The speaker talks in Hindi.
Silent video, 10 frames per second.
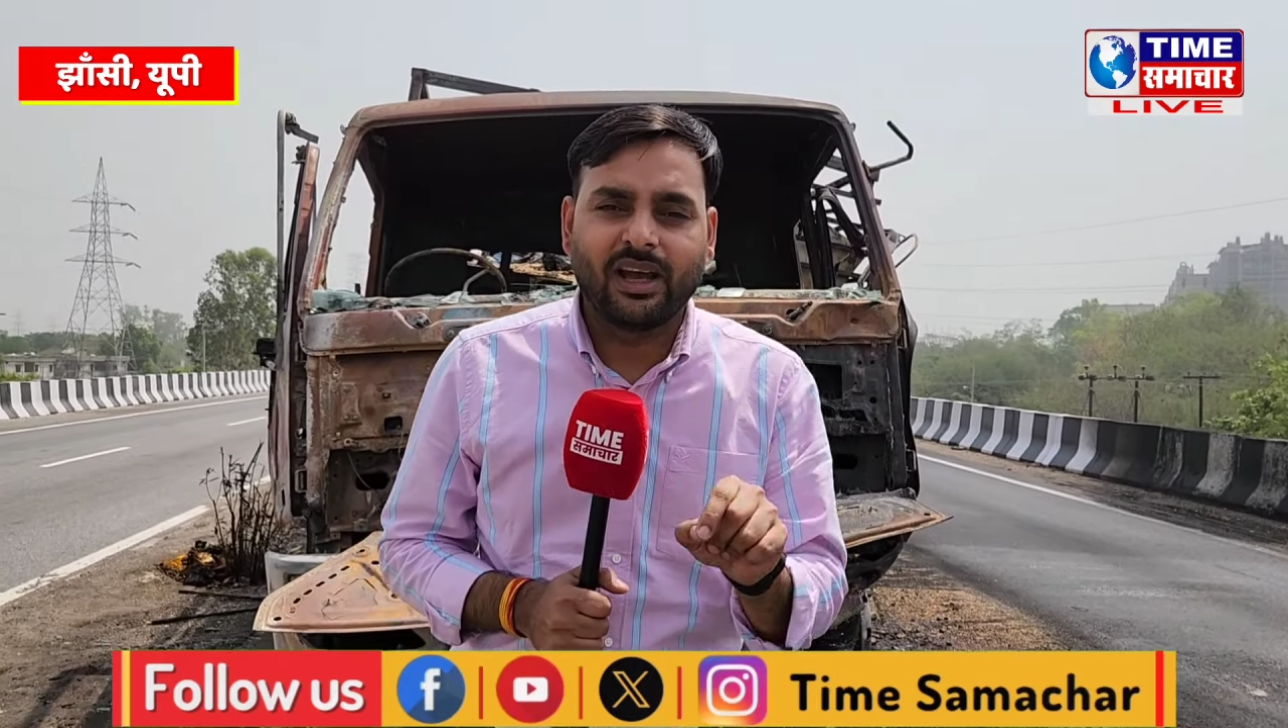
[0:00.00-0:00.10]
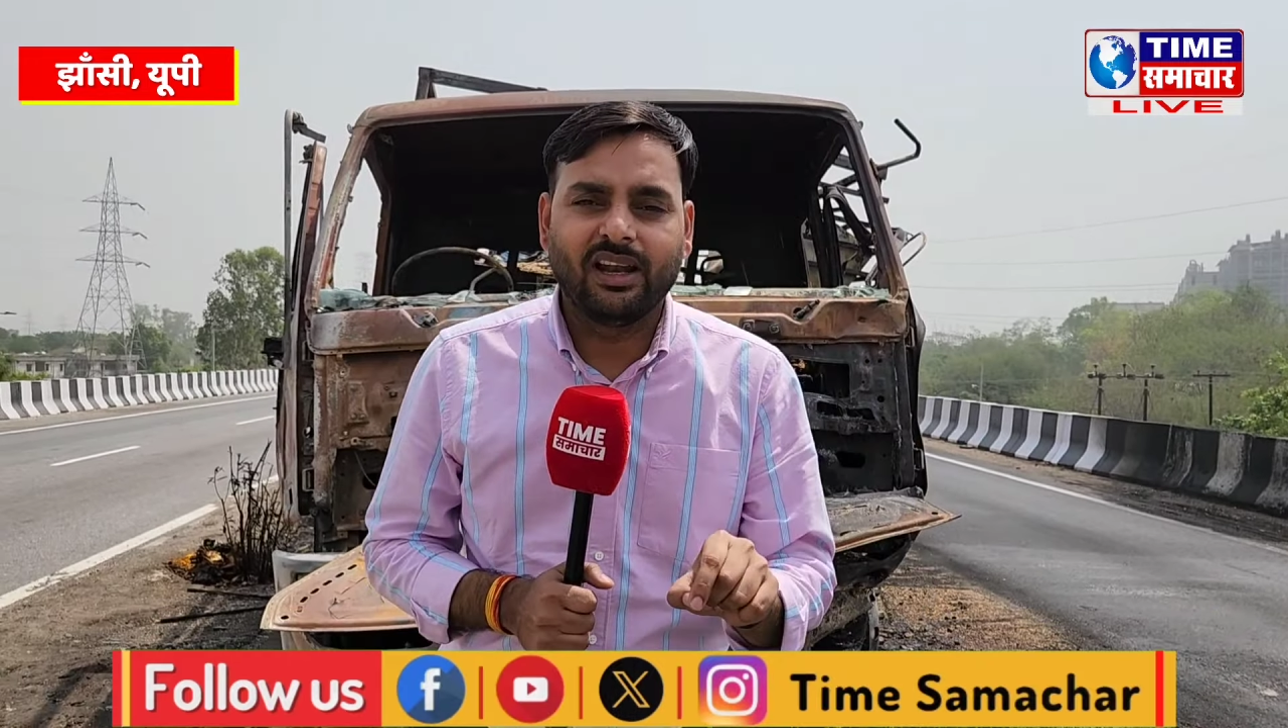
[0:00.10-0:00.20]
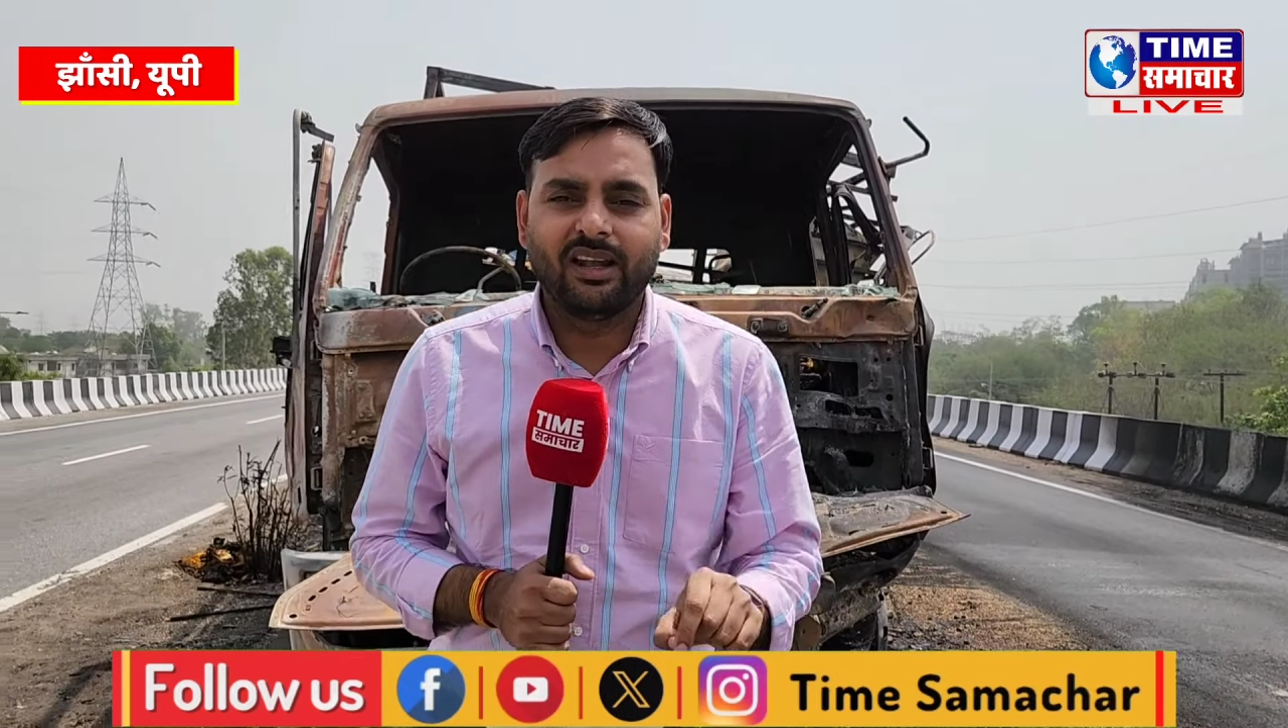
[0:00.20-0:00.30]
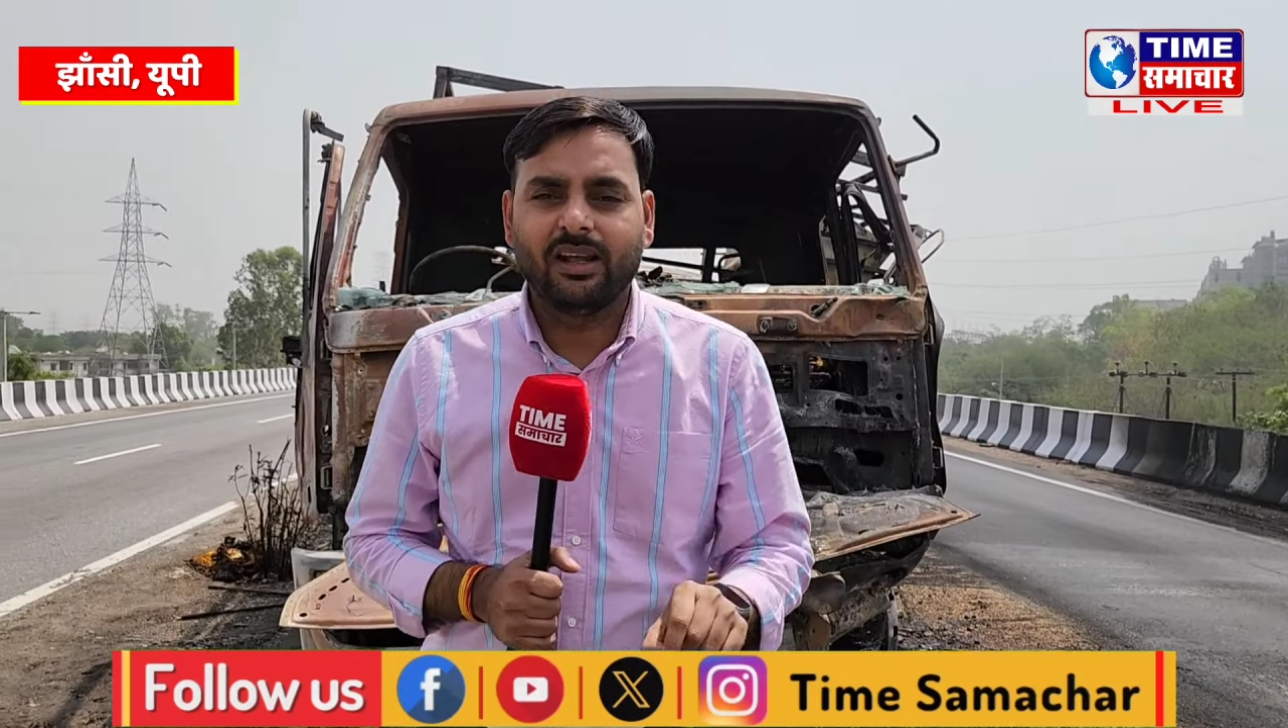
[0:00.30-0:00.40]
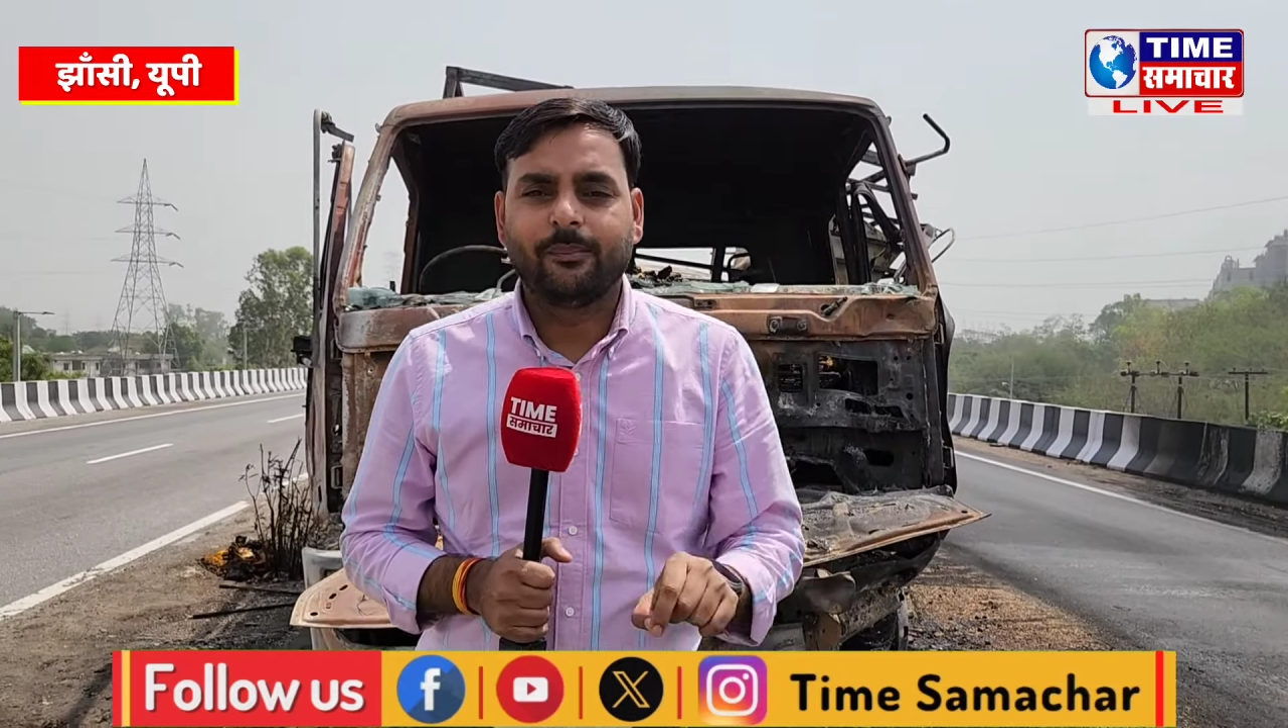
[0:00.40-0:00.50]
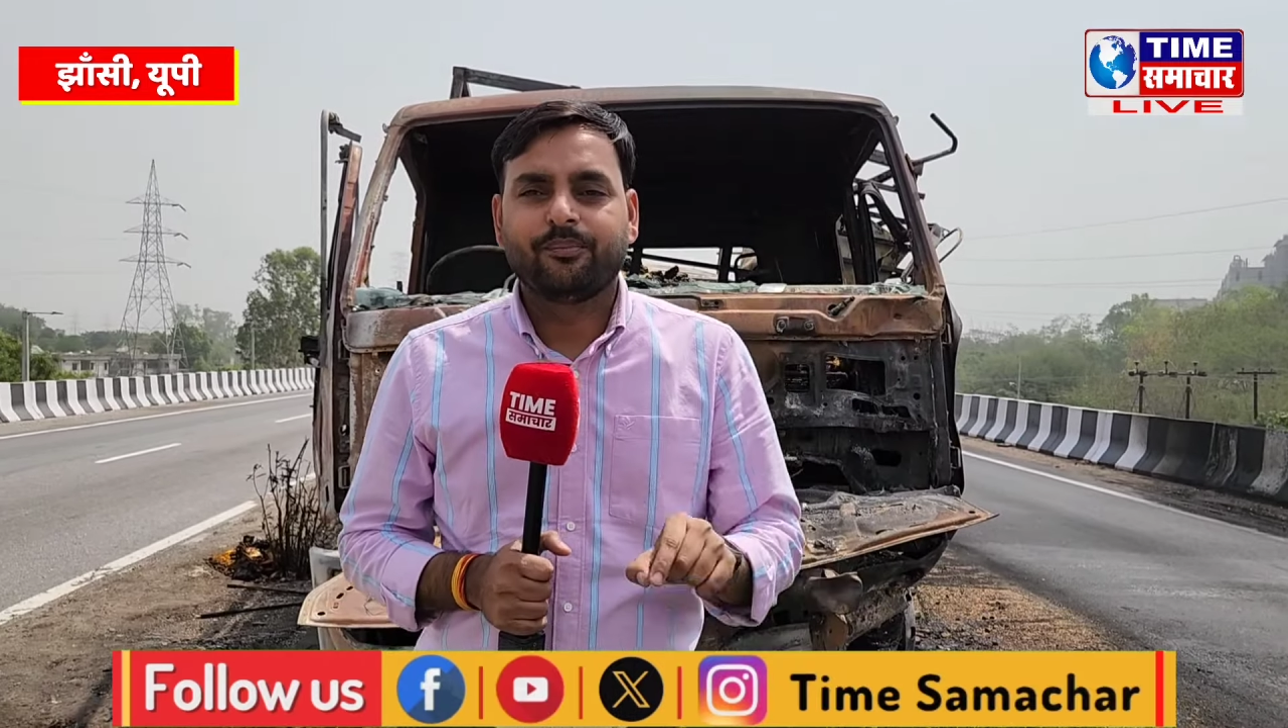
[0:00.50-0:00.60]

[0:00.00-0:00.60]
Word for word: पहले